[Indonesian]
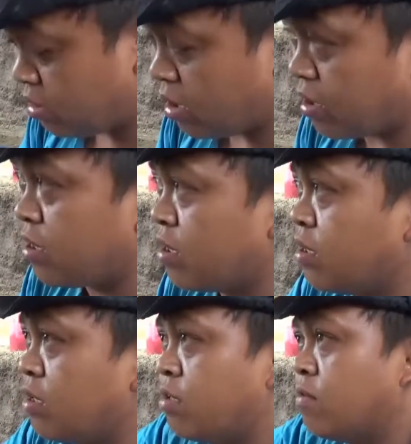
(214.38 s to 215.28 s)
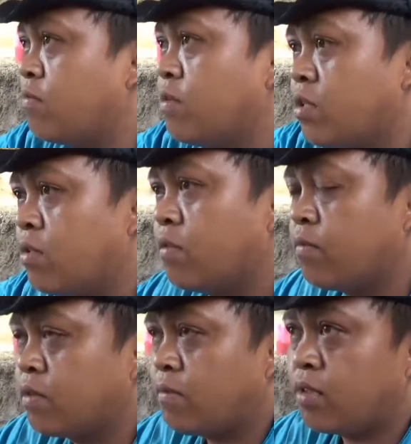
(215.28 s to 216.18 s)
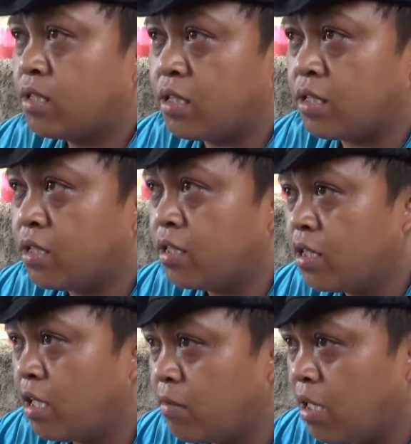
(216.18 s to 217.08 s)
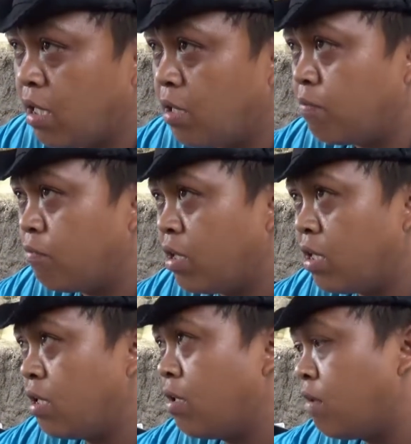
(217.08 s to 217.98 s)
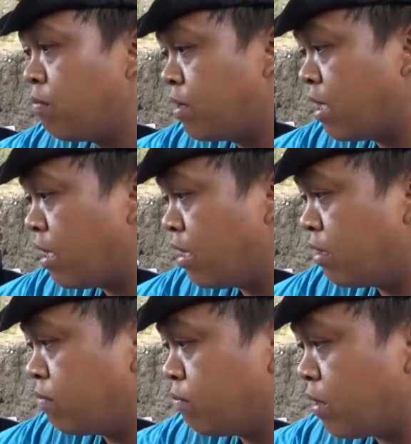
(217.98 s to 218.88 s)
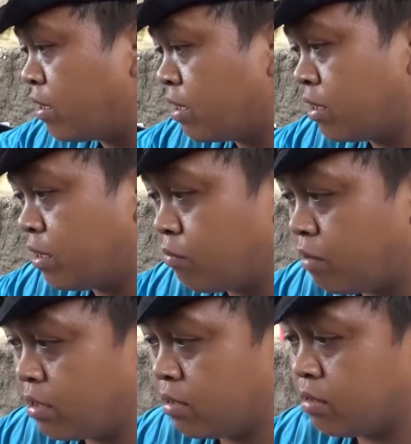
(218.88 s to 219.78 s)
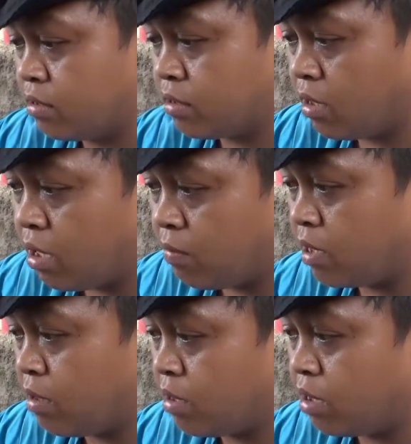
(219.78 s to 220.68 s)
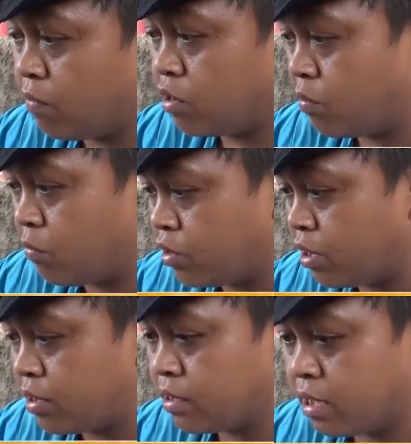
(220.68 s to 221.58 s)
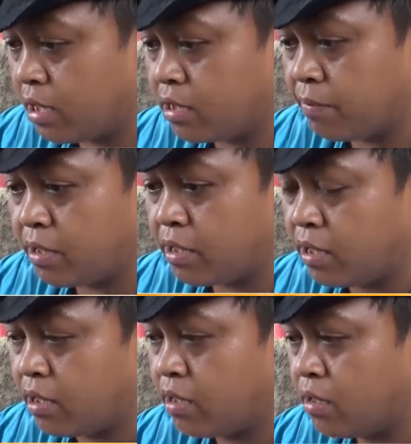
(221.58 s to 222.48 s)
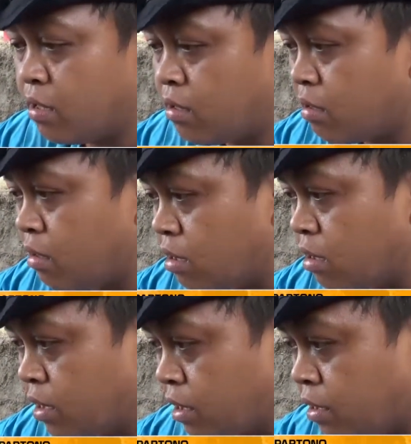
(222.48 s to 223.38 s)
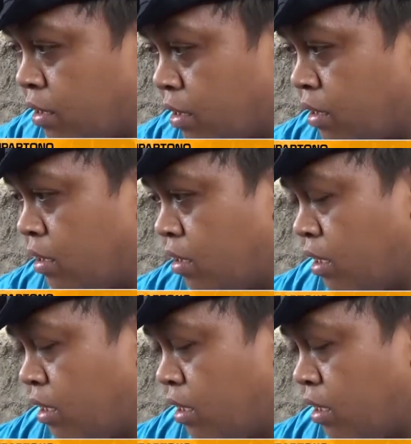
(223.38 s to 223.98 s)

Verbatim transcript: Ya, mas. Jadi selama mulai awal penggalian banyak sih temuan apa namanya fosil-fosil kecil seperti uh, gigi,